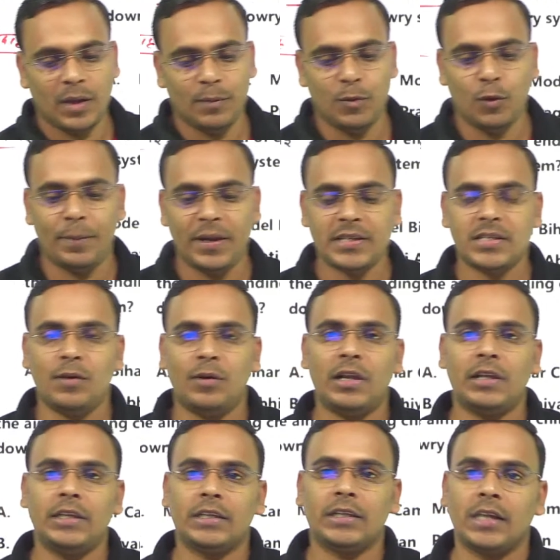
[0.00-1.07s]
अब लोग पैसे
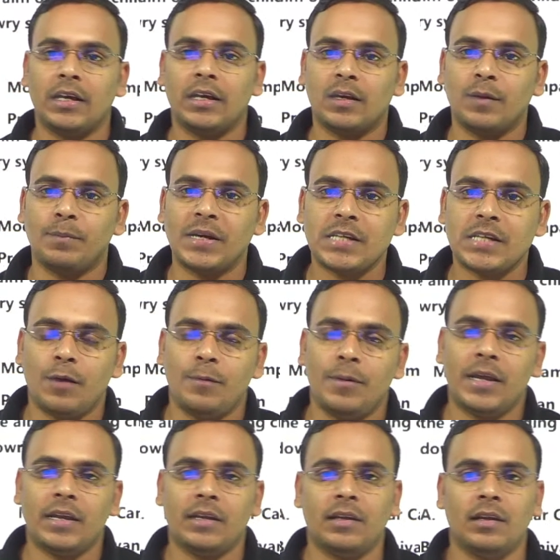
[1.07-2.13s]
वाला देखता है कि पैसा
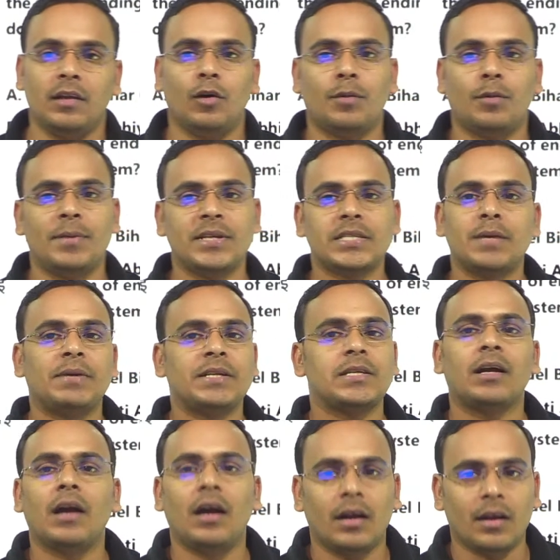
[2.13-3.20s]
कमा रहा है कि नहीं और बच्चा
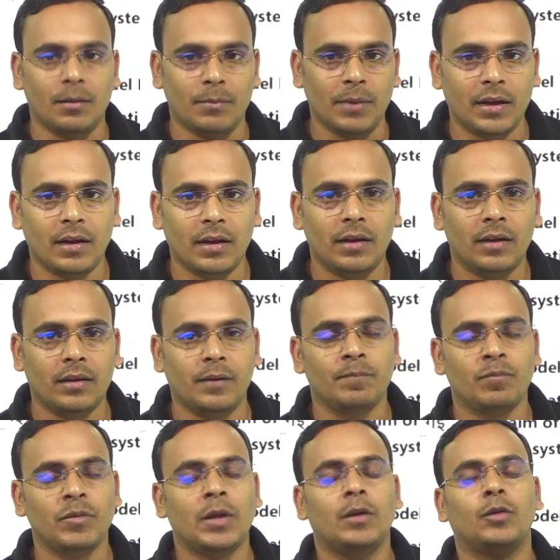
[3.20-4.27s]
पैसा कहाँ कमाएगा है ना
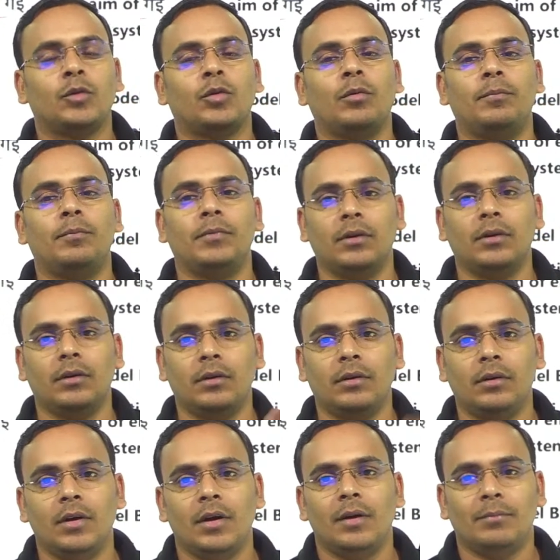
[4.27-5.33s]
तो
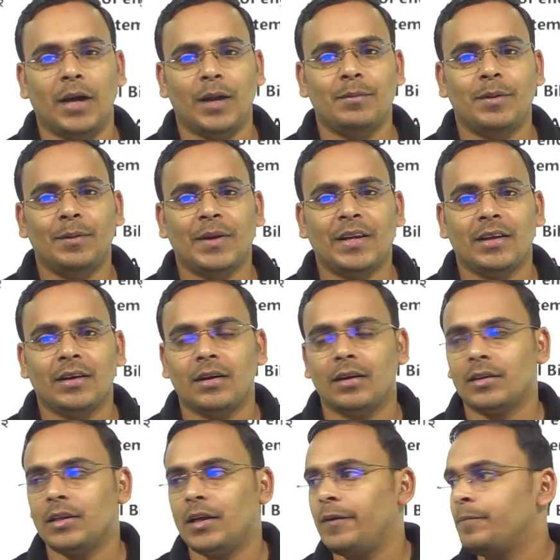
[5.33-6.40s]
बाल विवाह नहीं
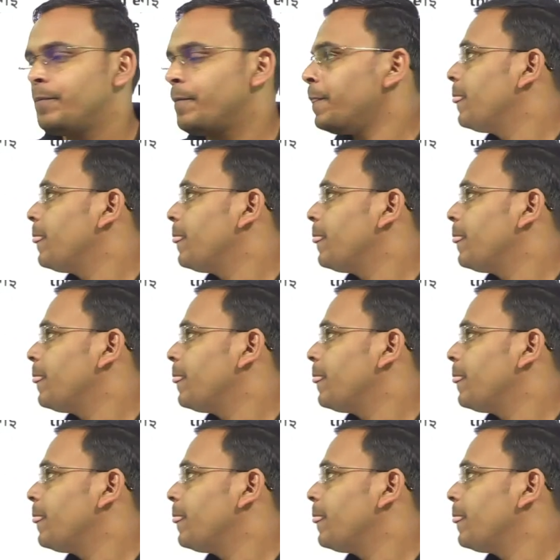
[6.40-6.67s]
करता है